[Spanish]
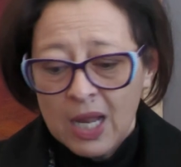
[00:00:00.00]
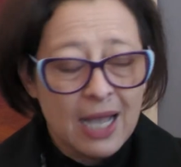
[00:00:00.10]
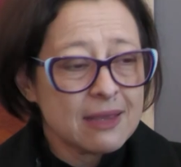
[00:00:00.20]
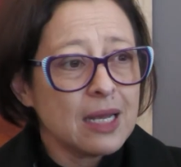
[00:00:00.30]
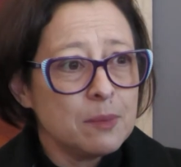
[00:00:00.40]

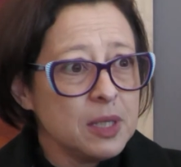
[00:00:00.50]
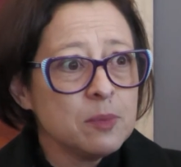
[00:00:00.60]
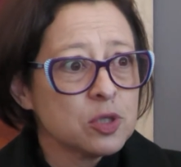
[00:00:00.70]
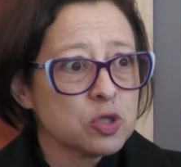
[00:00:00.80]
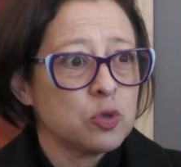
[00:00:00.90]
hasta el
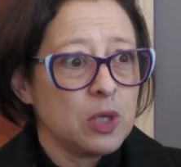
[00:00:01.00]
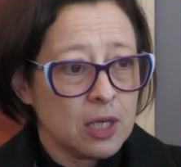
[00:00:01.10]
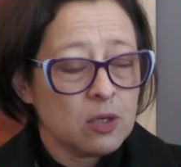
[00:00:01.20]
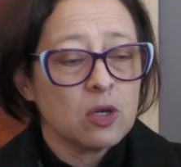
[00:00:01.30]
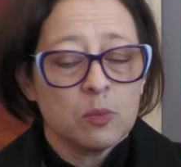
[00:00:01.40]
mismo
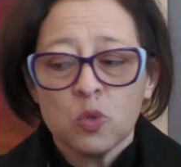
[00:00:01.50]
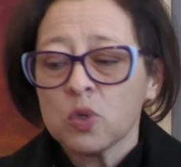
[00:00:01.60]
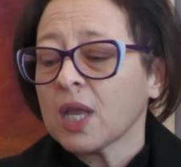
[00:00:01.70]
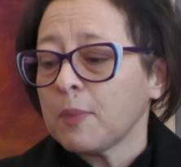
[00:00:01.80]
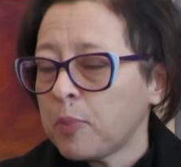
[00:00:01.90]
ciudadano
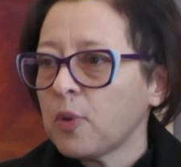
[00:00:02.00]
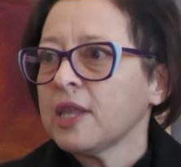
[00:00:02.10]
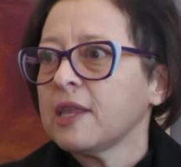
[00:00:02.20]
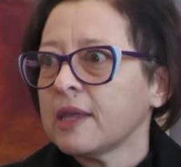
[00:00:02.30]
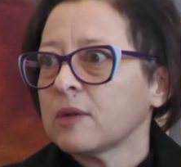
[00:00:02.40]
común que
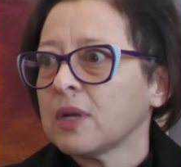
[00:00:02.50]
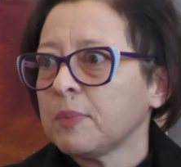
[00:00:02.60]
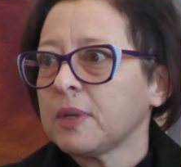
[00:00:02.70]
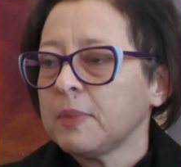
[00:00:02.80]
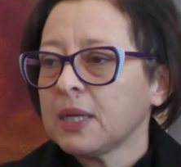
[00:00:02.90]
puede dar una
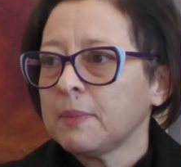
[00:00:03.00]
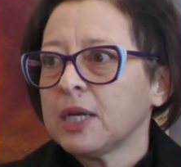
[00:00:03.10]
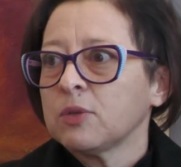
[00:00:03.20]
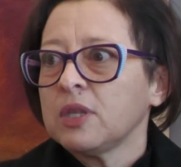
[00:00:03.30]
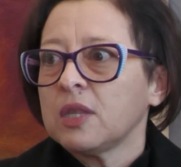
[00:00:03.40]
primera
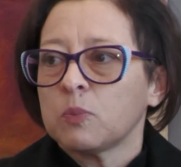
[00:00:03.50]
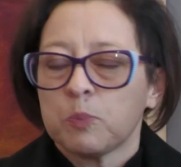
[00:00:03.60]
mano y